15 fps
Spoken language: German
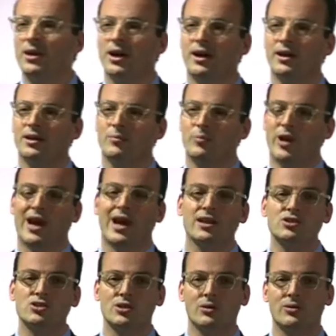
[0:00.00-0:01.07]
eine
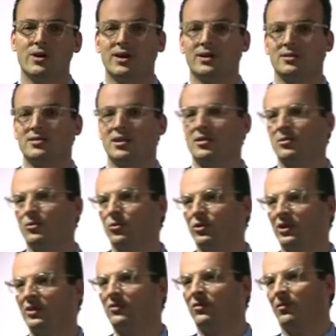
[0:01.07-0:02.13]
Bereitstellung einer
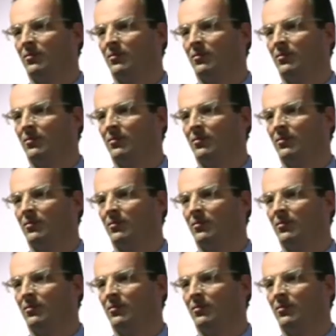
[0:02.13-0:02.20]
Technologie